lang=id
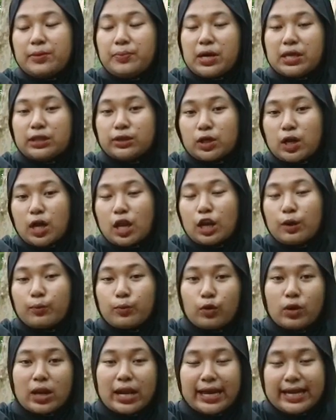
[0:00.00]
dibanderol
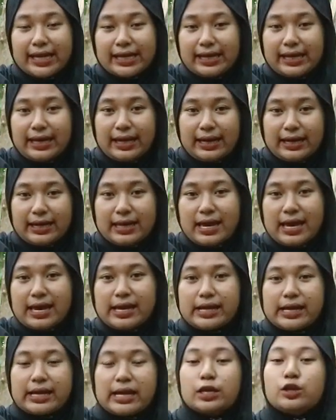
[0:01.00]
mulai dari
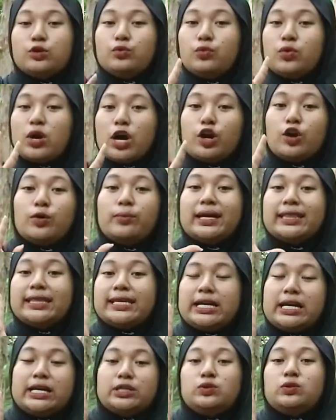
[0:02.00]
harga 2,3
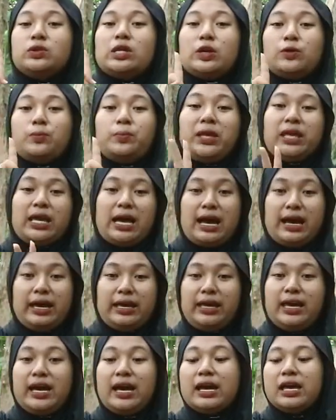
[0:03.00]
juta rupiah
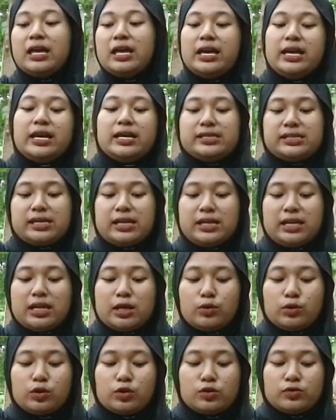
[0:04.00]
ya.
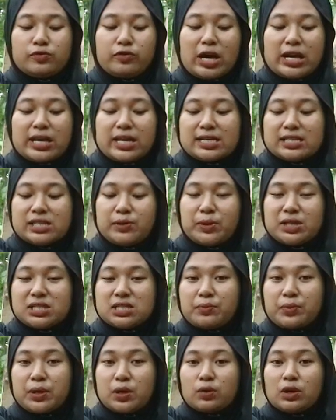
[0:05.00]
Jadi untuk variasi
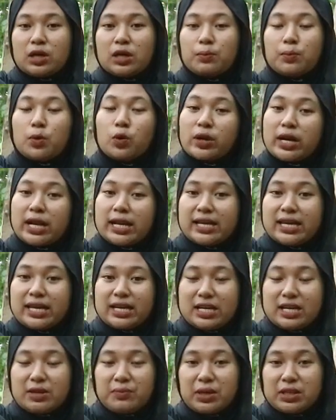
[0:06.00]
PCP Ruger Monel
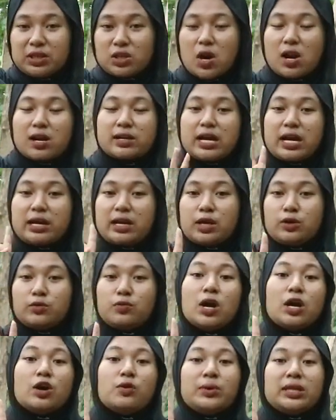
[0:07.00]
ini dibanderol di harga
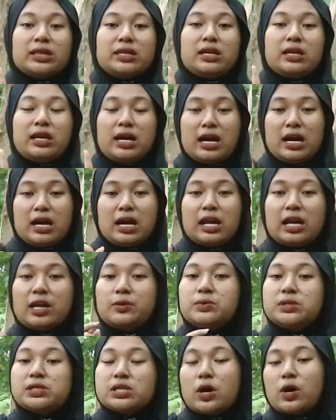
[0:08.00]
2,3
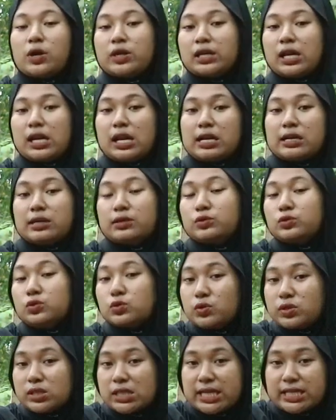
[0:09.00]
Kalian bisa order
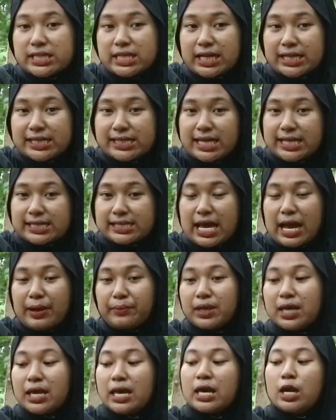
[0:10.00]
langsung saja ke CS
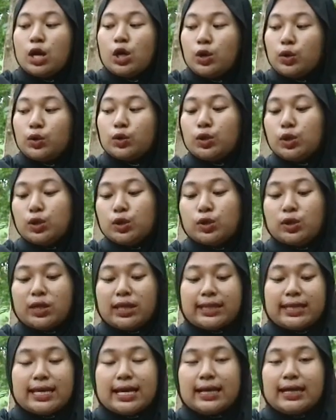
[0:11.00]
kami Untuk
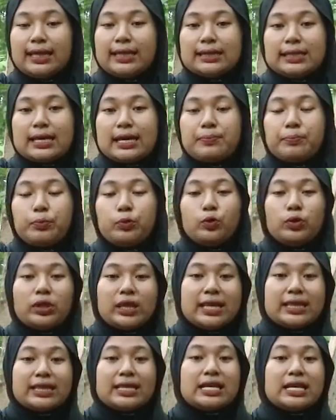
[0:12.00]
unitnya kita
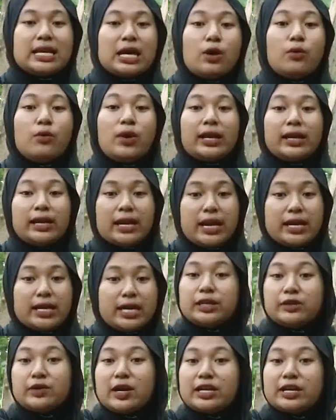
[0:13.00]
punya tiga warna
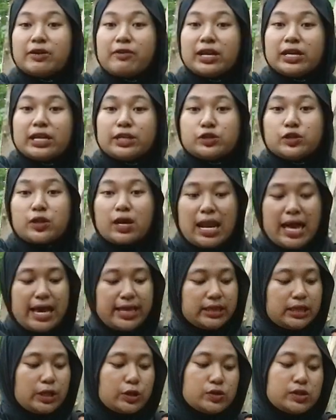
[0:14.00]
Yaitu ada warna
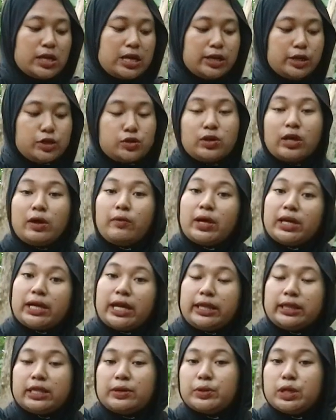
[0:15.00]
coklat, terus ada juga warna
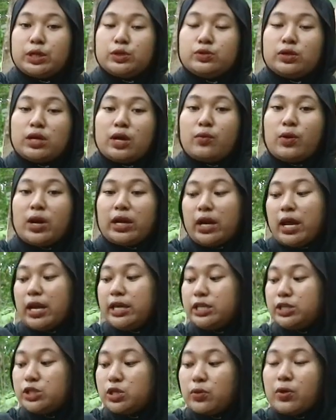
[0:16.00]
hitam dan juga warna
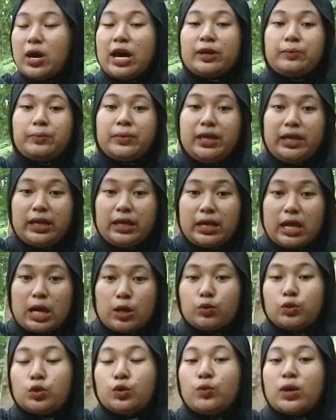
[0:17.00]
hijau army
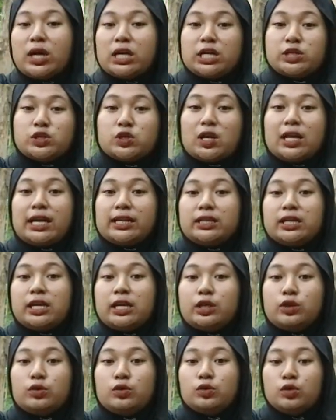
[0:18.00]
Nah untuk warna
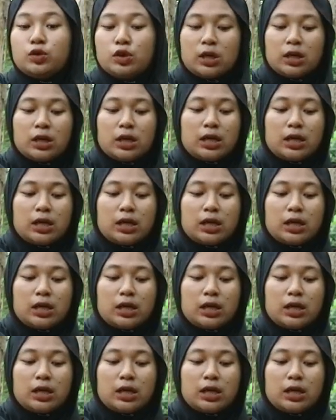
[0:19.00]
coklatnya itu